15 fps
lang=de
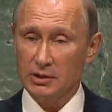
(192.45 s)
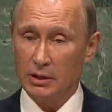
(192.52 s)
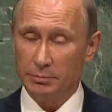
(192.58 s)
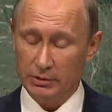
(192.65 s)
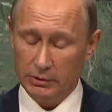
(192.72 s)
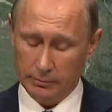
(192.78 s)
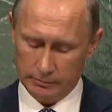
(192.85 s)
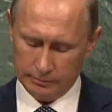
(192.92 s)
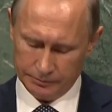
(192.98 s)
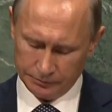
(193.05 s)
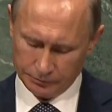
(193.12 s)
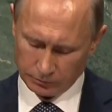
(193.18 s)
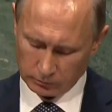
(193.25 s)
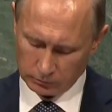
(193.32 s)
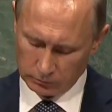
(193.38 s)
von
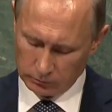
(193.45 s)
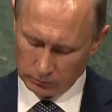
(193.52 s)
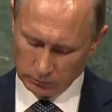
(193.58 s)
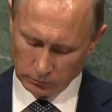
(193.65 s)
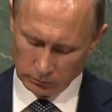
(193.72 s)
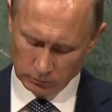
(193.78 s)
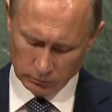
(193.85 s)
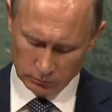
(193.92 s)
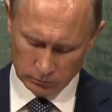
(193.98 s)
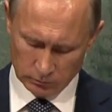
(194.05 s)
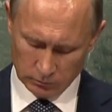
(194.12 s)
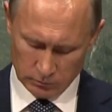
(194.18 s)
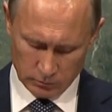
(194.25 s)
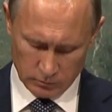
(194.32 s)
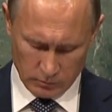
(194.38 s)
Mitgliedern der sogenannten